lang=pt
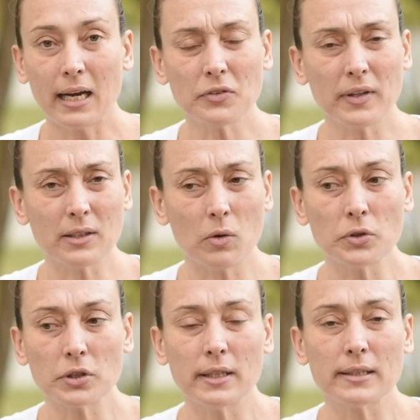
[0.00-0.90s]
Às vezes
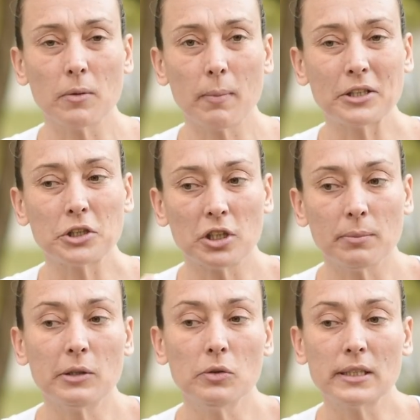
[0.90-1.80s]
alguns cães são mais
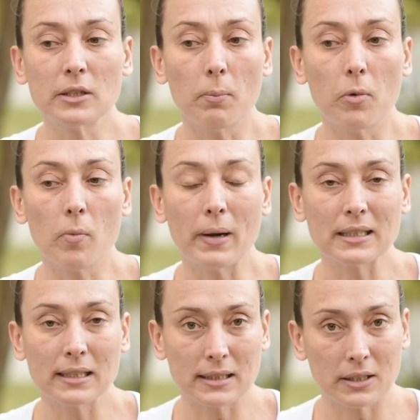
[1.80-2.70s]
tímidos e são um pouco mais
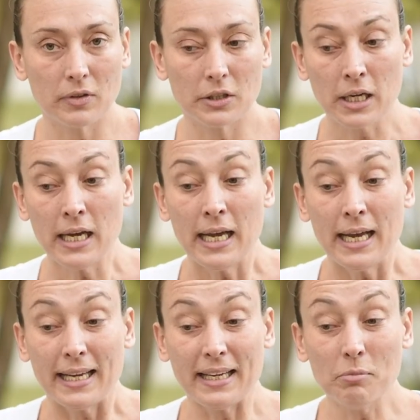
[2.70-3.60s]
sensíveis.
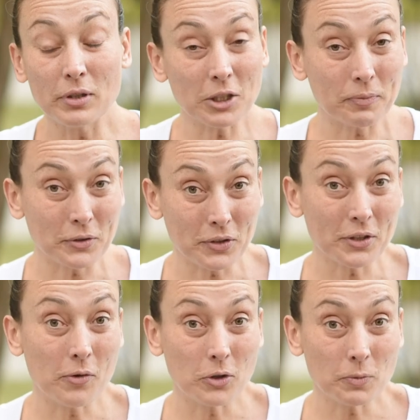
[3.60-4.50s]
E muitas pessoas
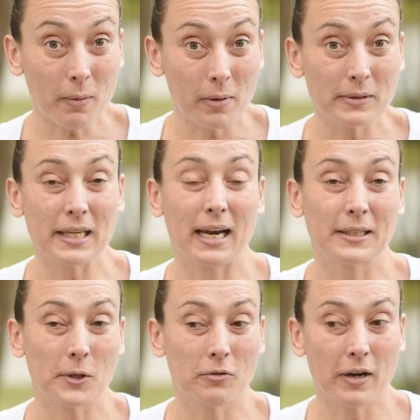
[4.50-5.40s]
têm alguns problemas em
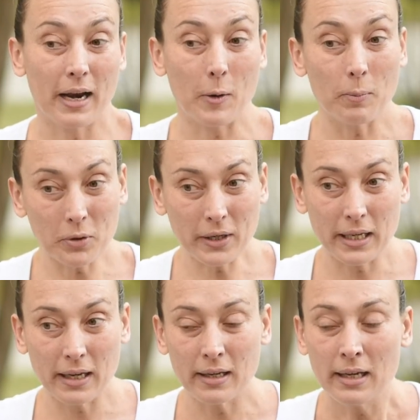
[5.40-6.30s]
relação ao varal. Por
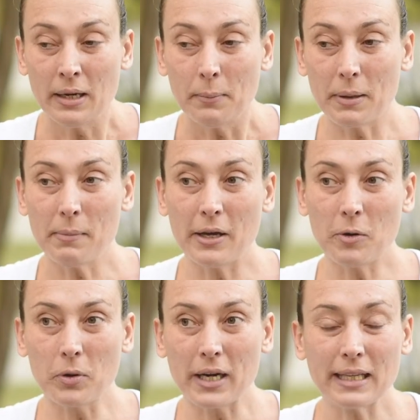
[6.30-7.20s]
quê?
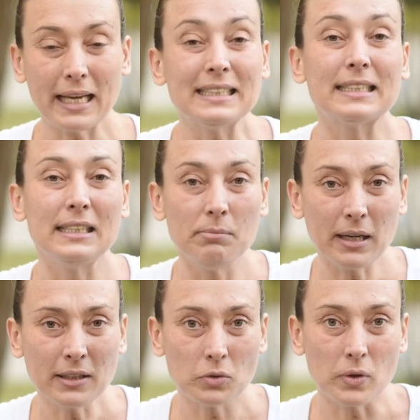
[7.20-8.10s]
Primeiro porque ele está em
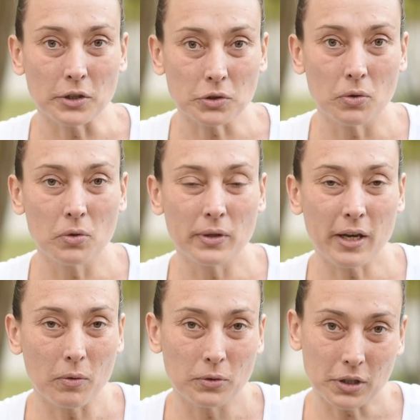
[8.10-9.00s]
cima do cachorro
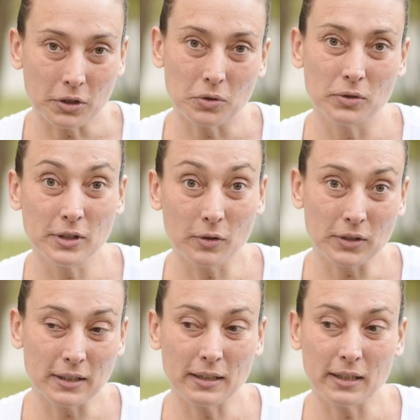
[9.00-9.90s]
e alguns cachorros não
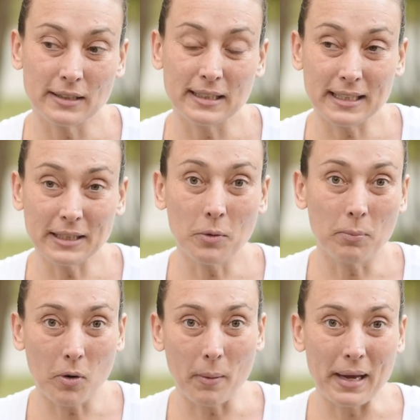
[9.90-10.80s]
se sentem, se sentem um
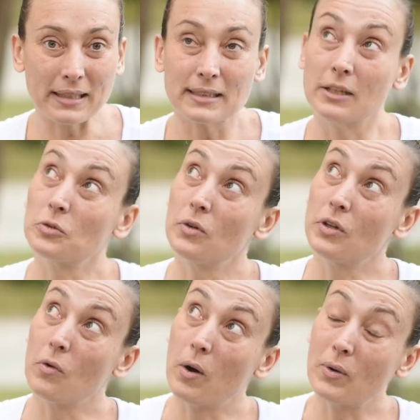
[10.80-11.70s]
pouco ameaçados quando
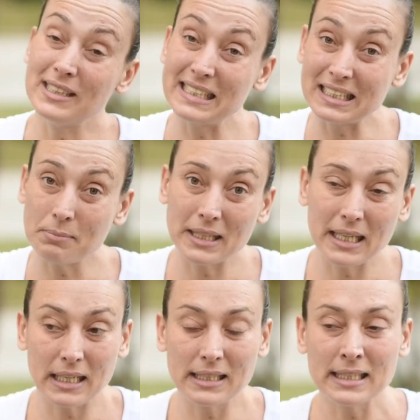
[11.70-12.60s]
tem alguma coisa em cima
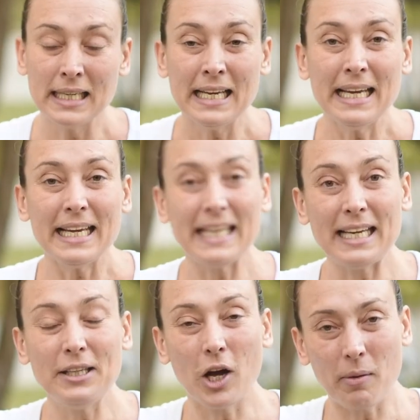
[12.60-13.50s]
deles.
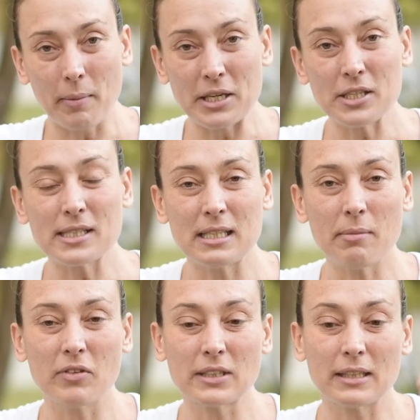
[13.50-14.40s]
E normalmente em
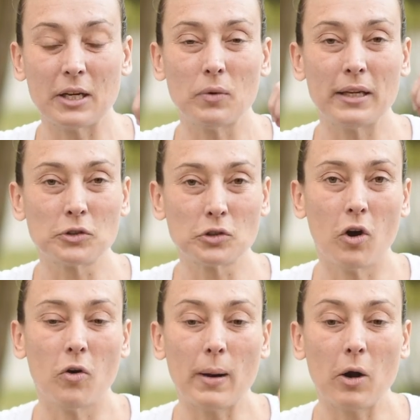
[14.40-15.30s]
cima você tem um
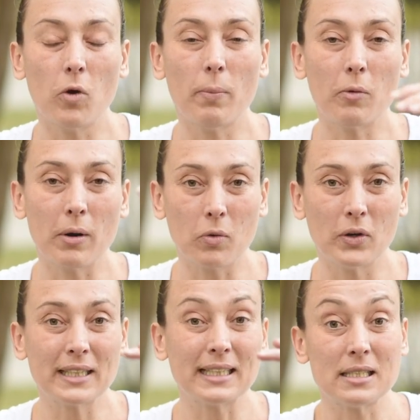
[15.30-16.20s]
lençol, uma roupa, alguma
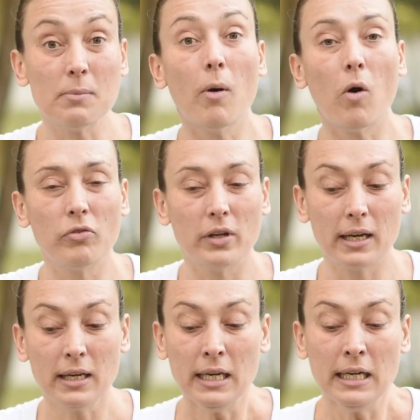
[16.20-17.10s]
coisa que se move,
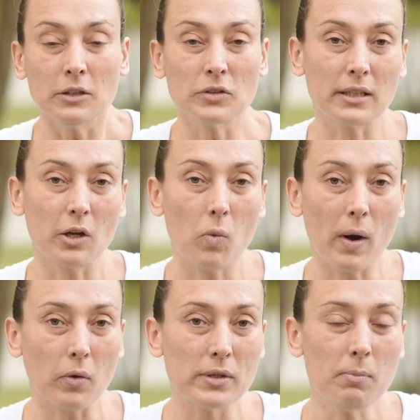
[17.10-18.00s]
né? Então você tem
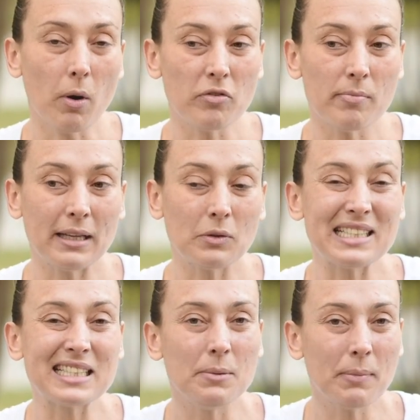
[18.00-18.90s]
alguma coisa em movimento em
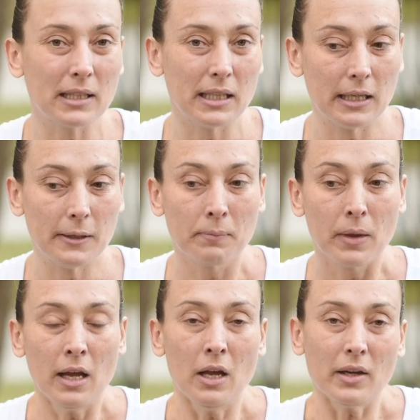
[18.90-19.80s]
cima dele.
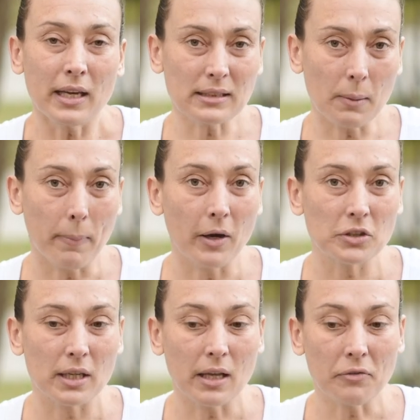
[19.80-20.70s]
O que, que você
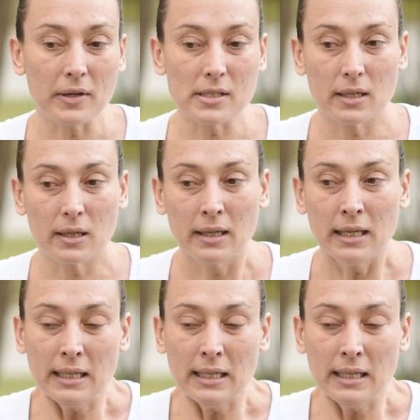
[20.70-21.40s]
pode tentar fazer?